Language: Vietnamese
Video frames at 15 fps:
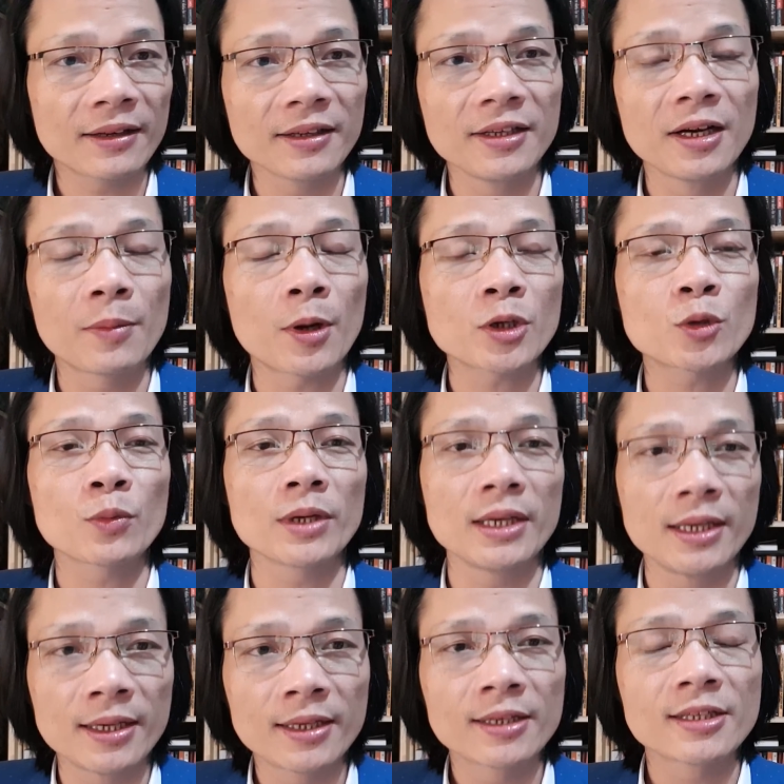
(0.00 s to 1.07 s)
đưa bọn chúng đi,
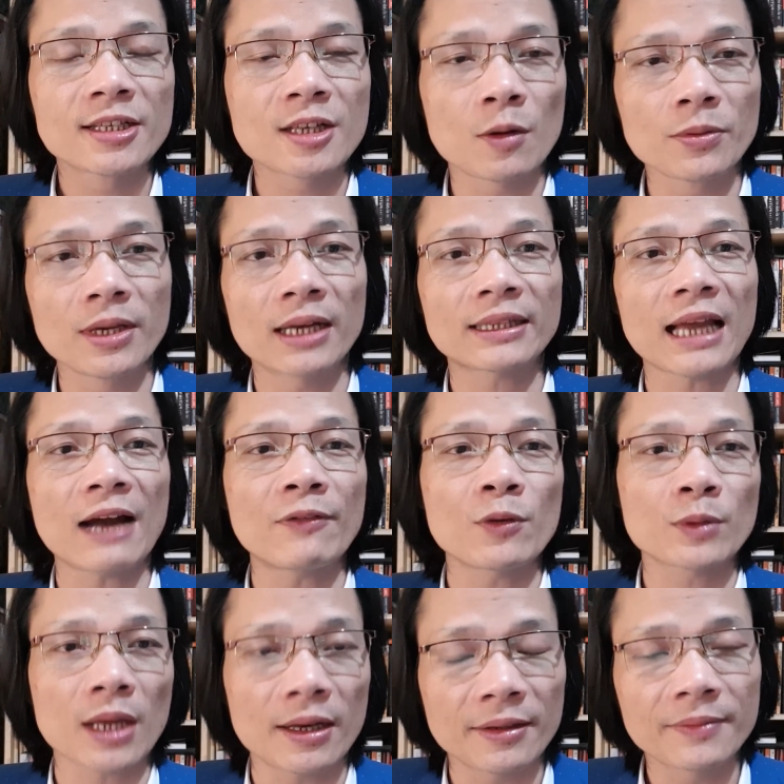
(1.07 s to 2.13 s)
giống như là Tạ Phong
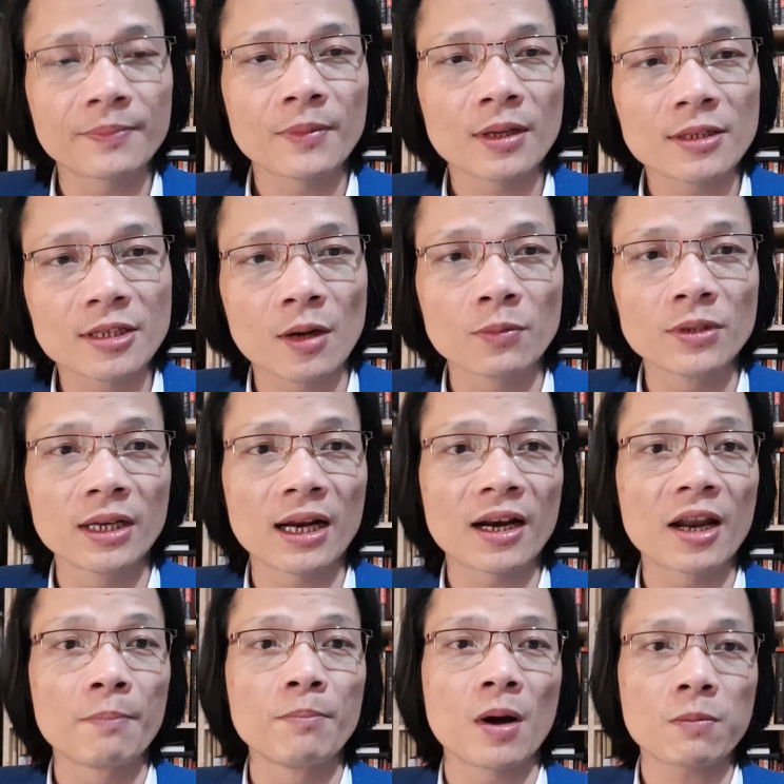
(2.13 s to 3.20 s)
Tần, giống như là
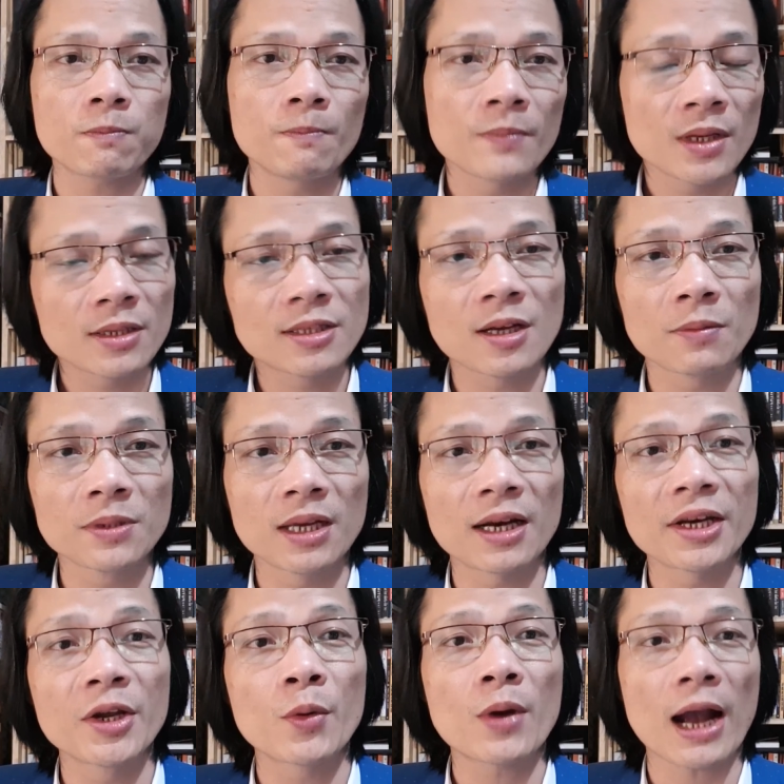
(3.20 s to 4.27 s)
Nấm Mốc, giống như là
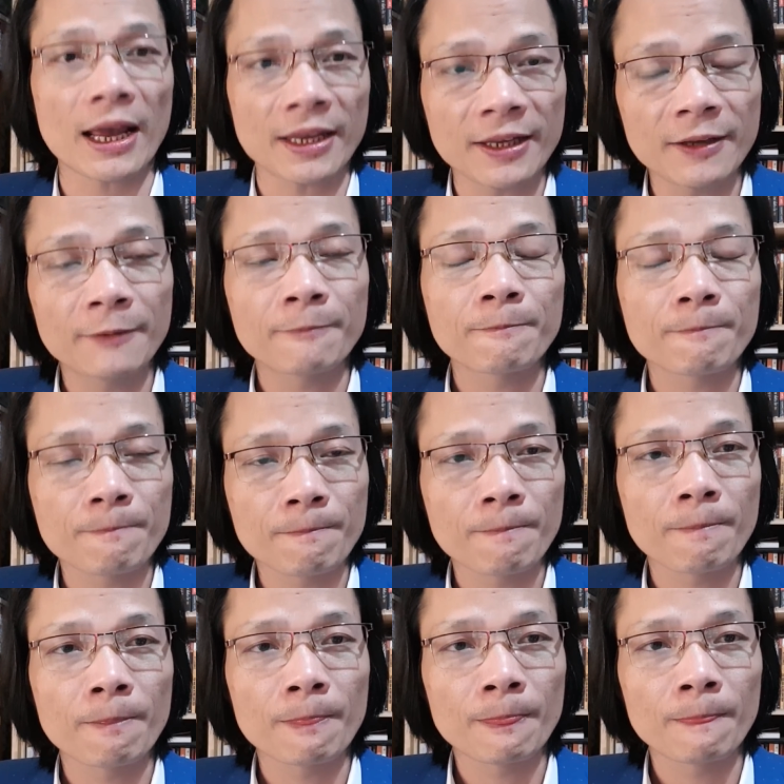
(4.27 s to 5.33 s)
Điếu Cày
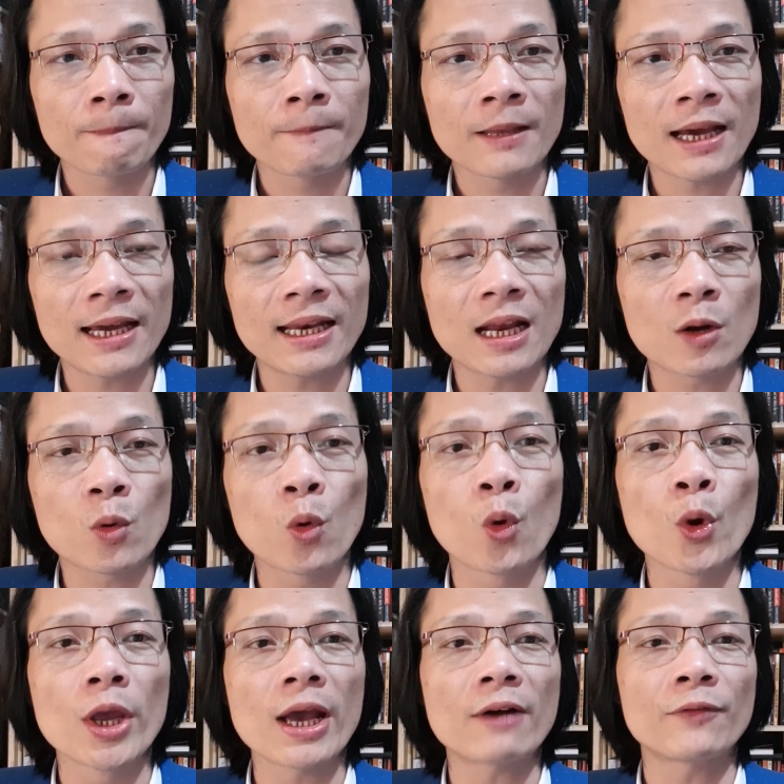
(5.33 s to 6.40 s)
hay là Cù
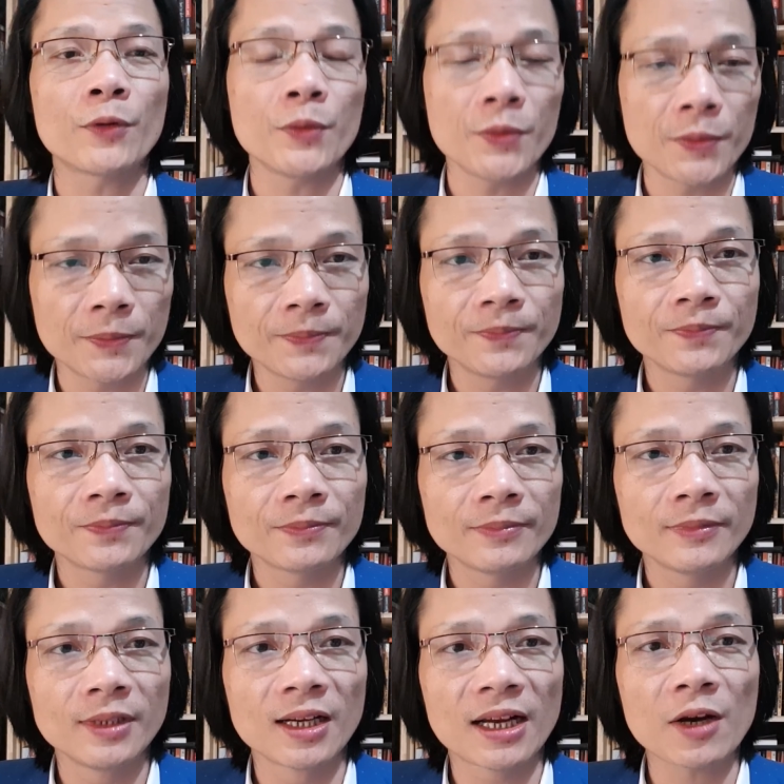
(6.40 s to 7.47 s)
Huy Hà Vũ.
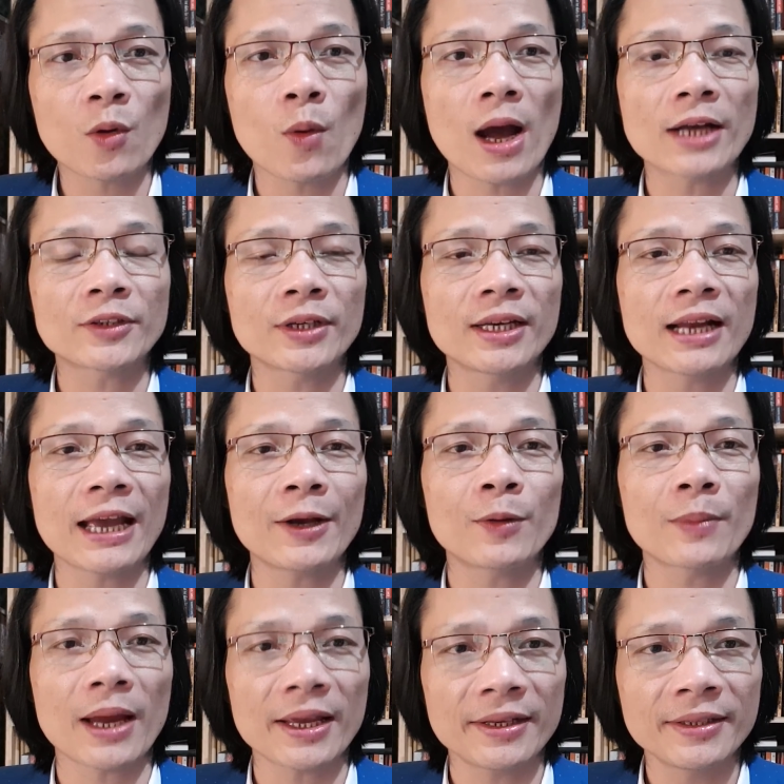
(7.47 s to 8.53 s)
Nhưng kết quả cho đến ngày
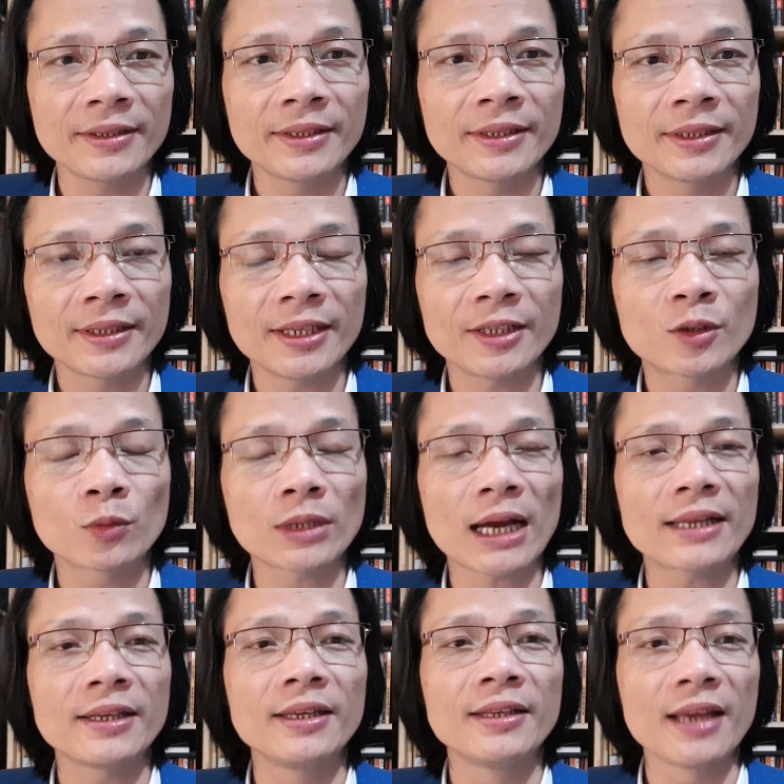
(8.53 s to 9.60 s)
hôm nay thì chúng ta
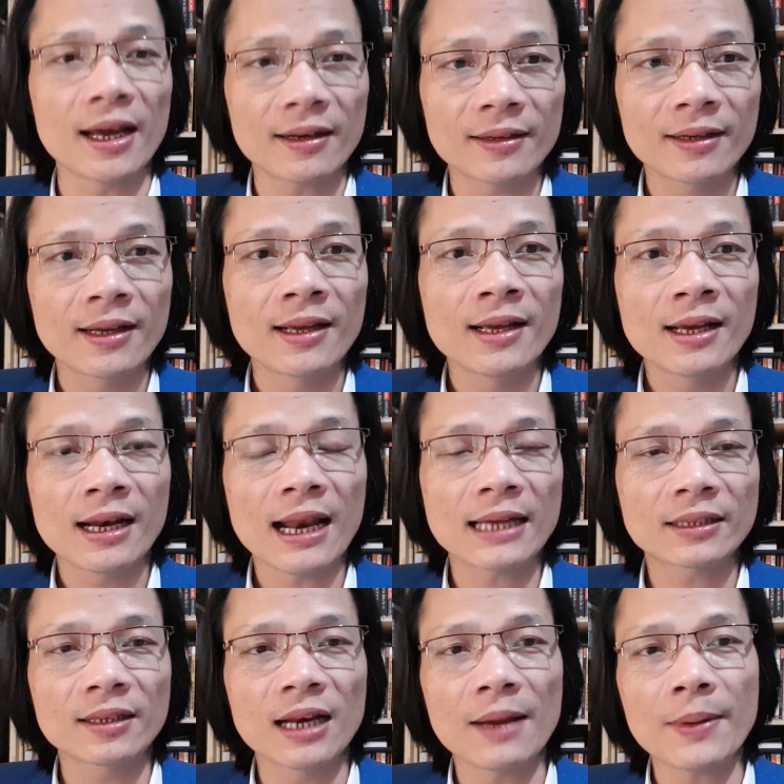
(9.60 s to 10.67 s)
nhìn nhận là
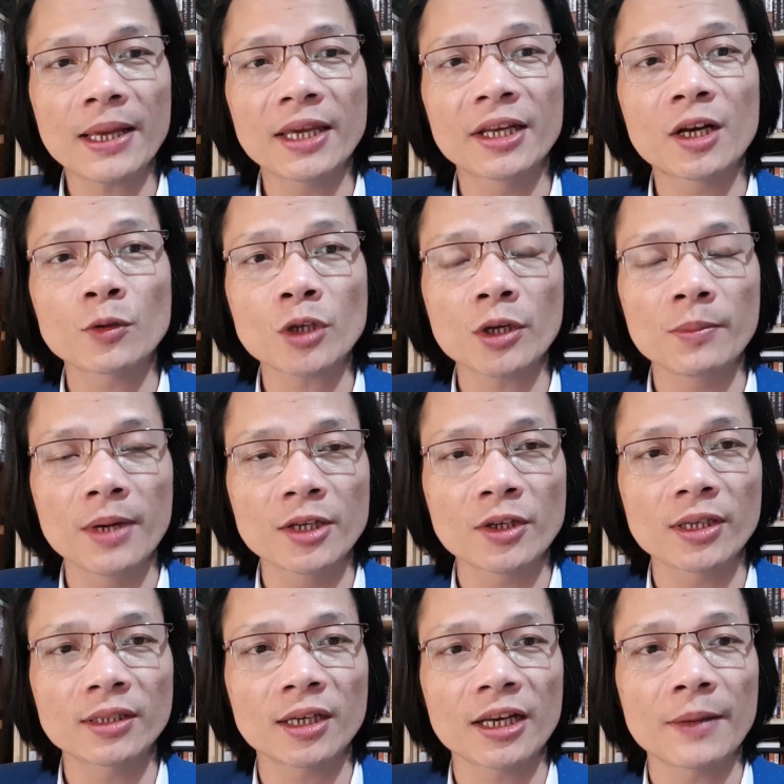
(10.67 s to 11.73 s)
từ năm hai nghìn không trăm hai mươi cho
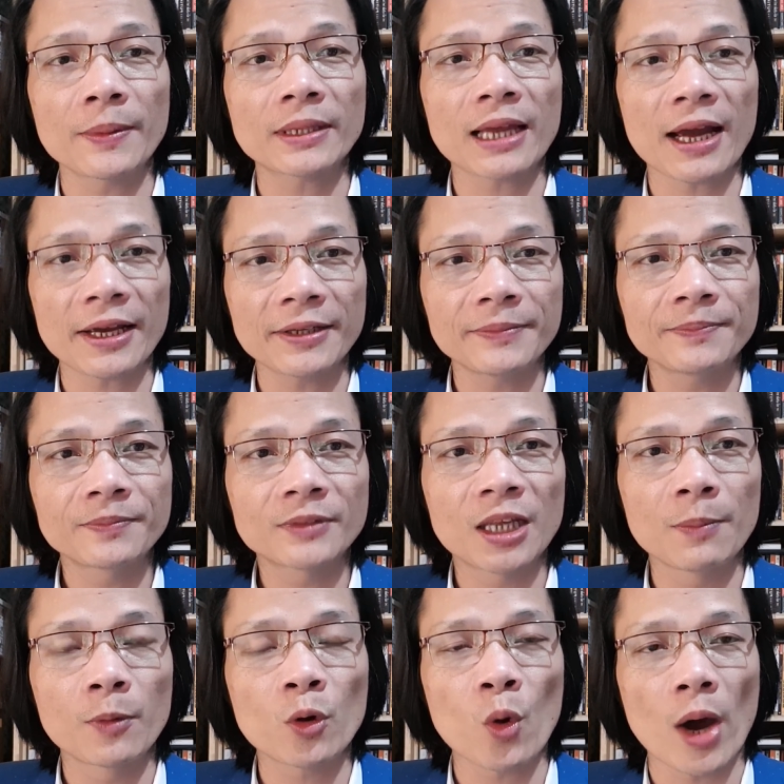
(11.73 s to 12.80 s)
đến thời điểm hiện tại thì
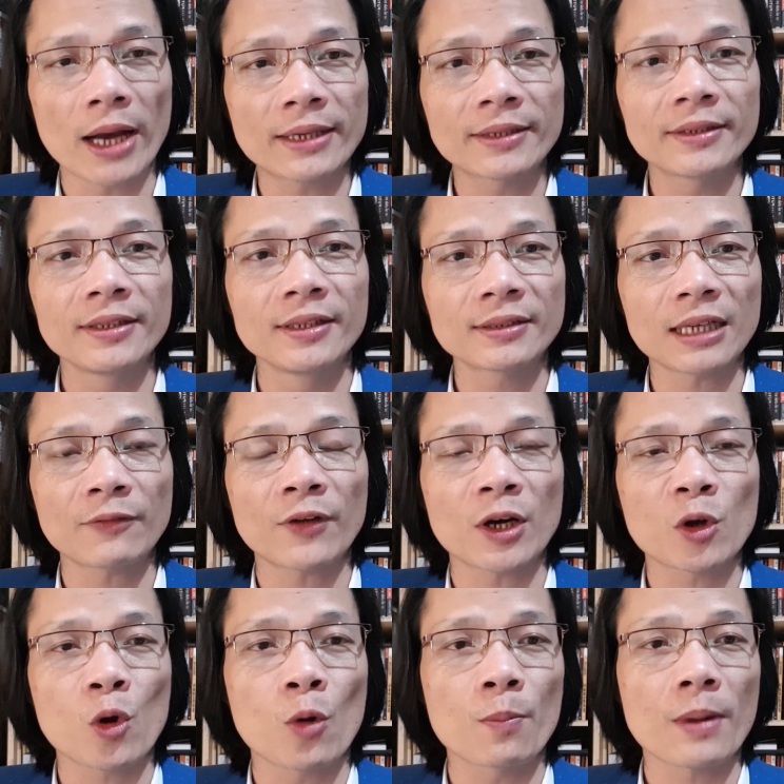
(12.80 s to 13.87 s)
một loạt những thành phần
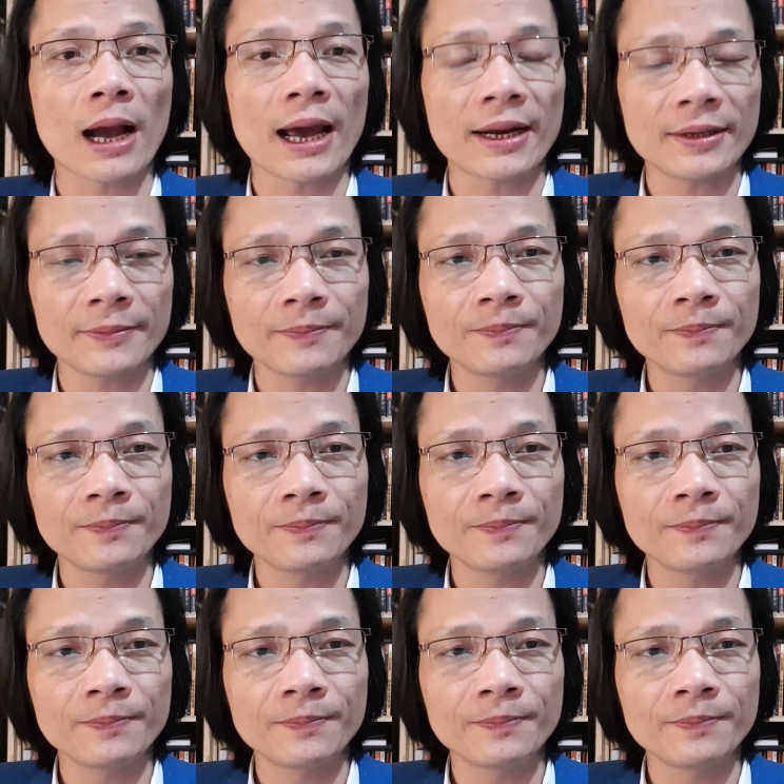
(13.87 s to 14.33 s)
cộm cán